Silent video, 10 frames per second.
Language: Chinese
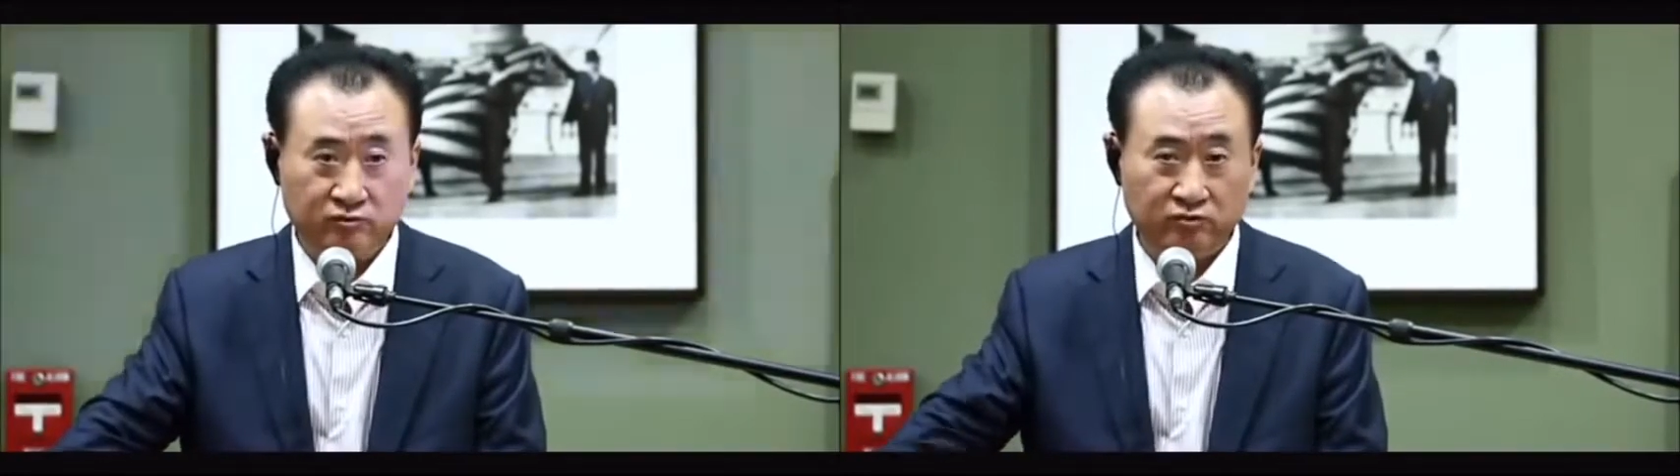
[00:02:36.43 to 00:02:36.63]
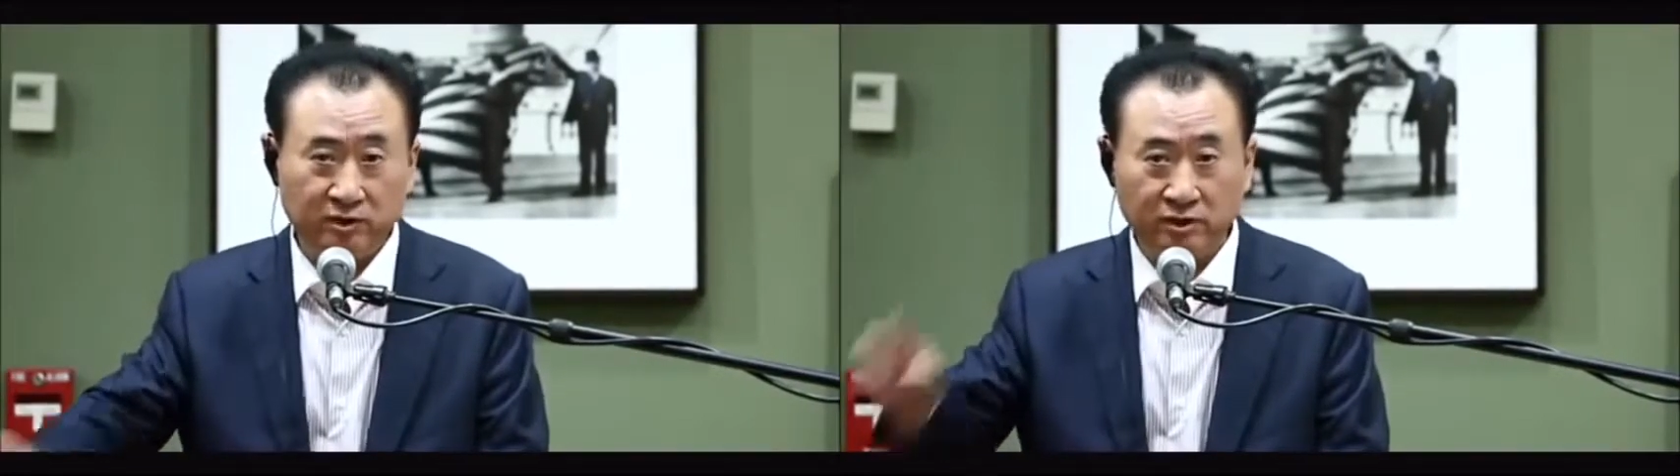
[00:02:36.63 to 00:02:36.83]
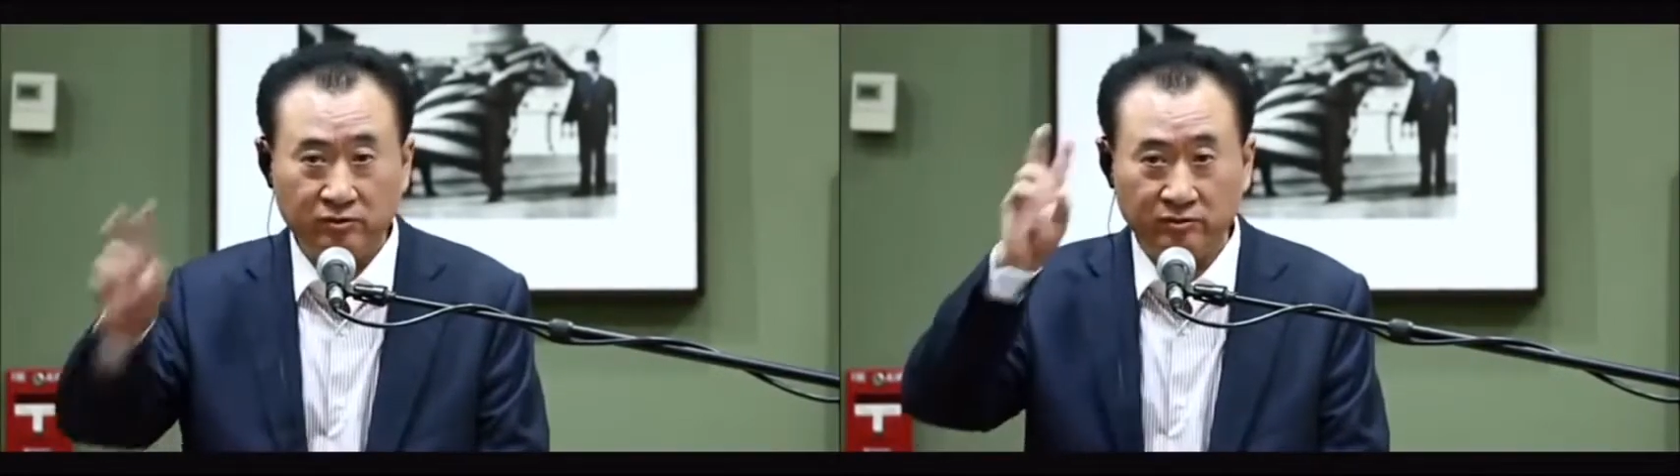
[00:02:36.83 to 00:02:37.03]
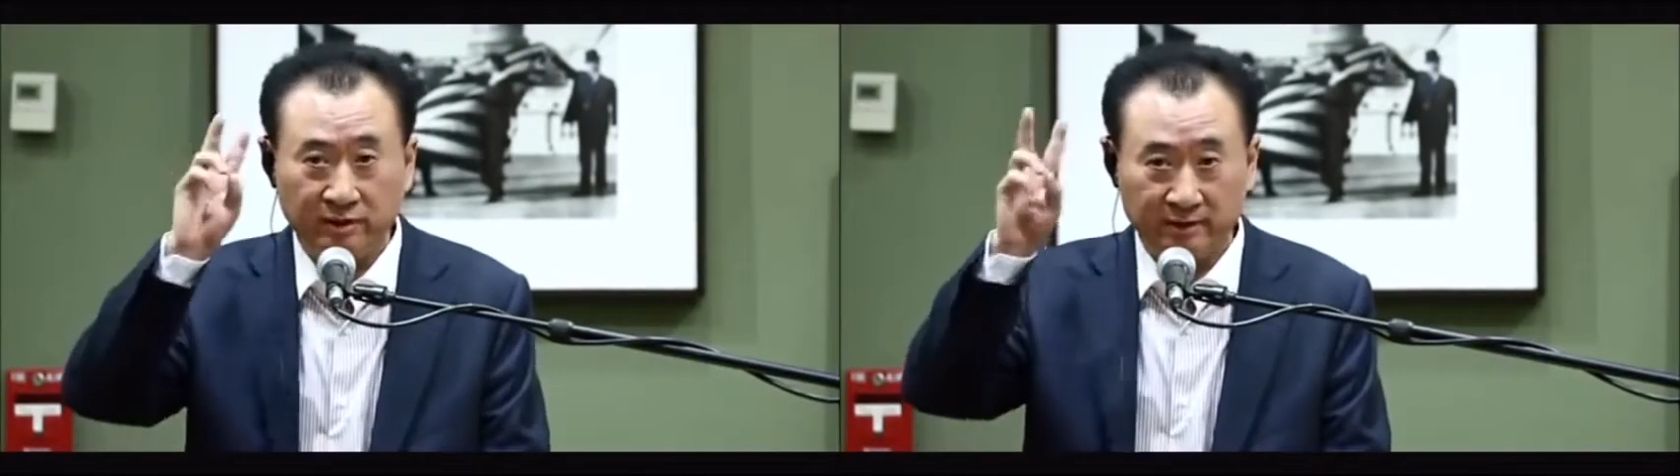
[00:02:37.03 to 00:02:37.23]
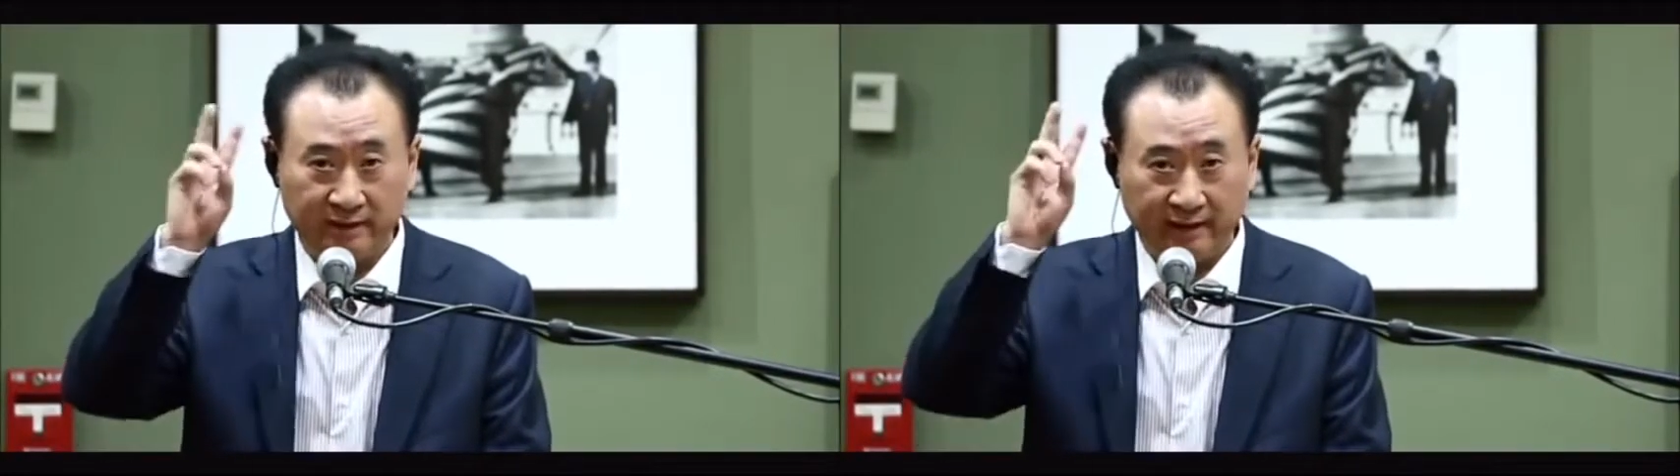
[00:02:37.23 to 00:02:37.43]
最重
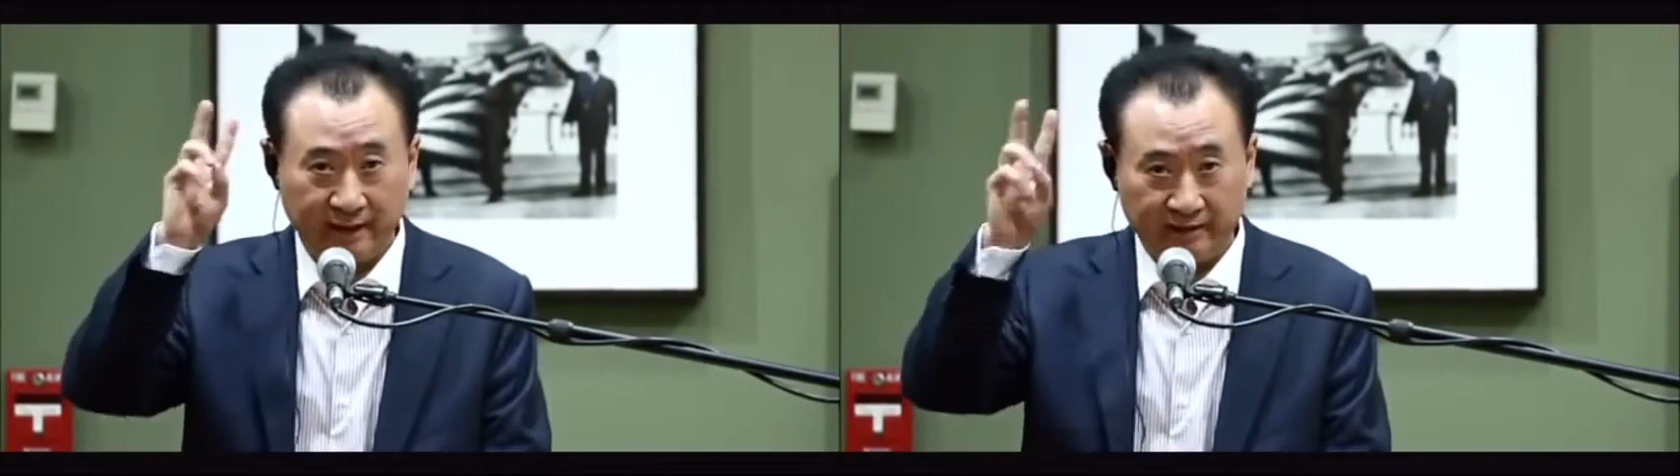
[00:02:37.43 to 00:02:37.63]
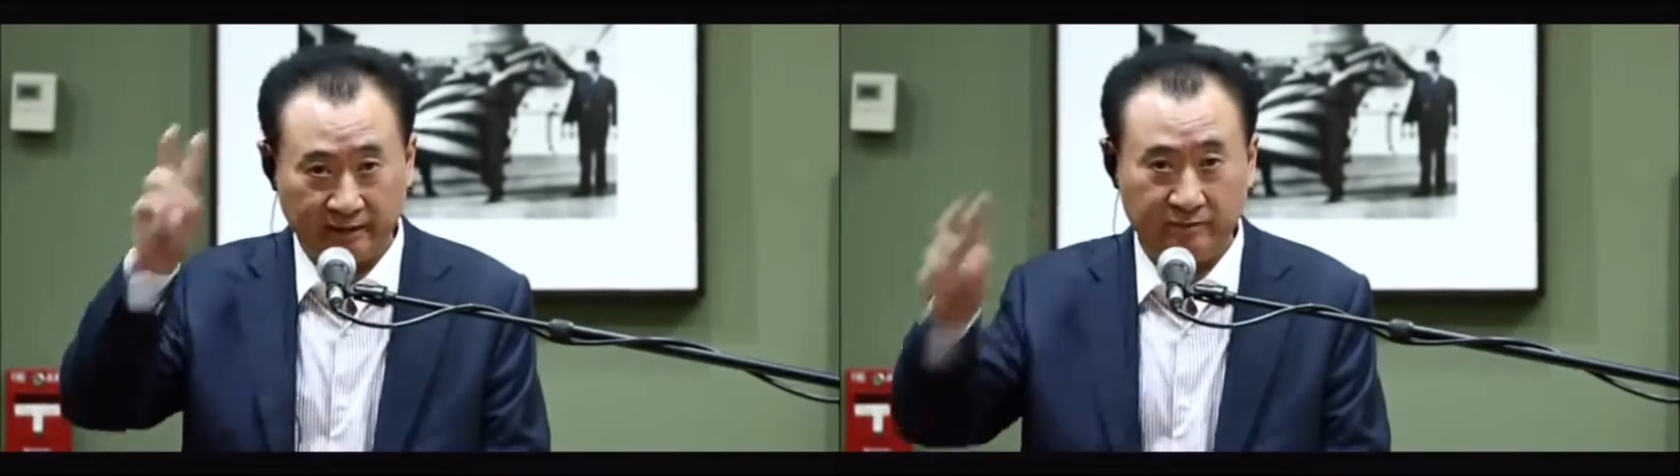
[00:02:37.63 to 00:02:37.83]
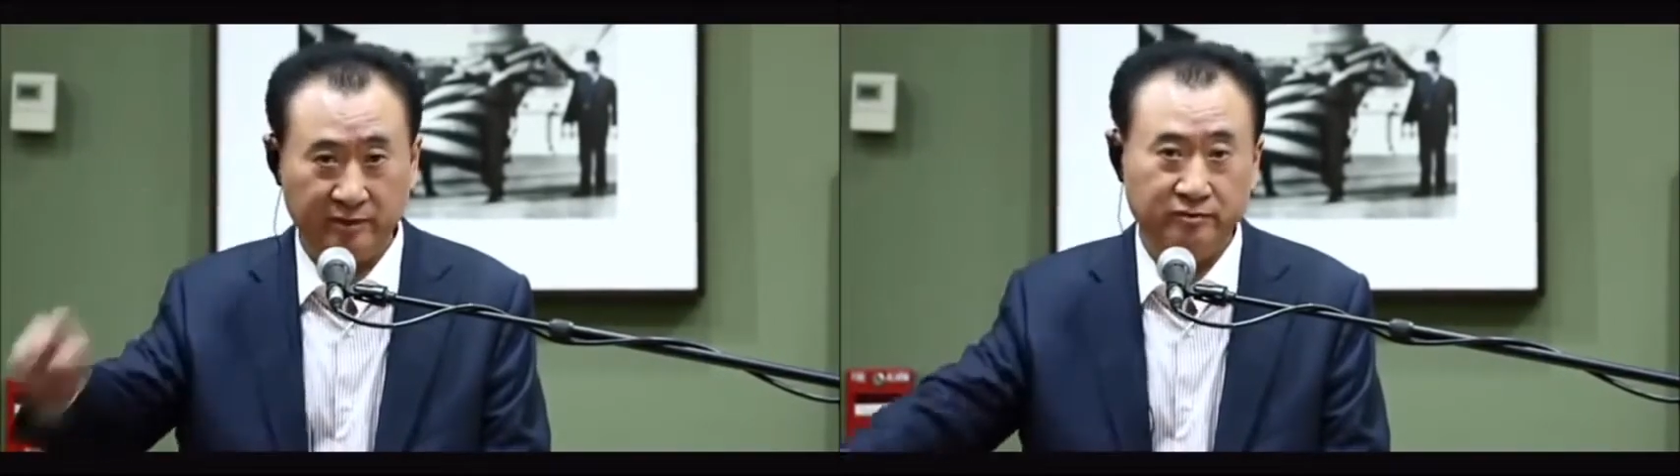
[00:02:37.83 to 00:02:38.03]
要的两条标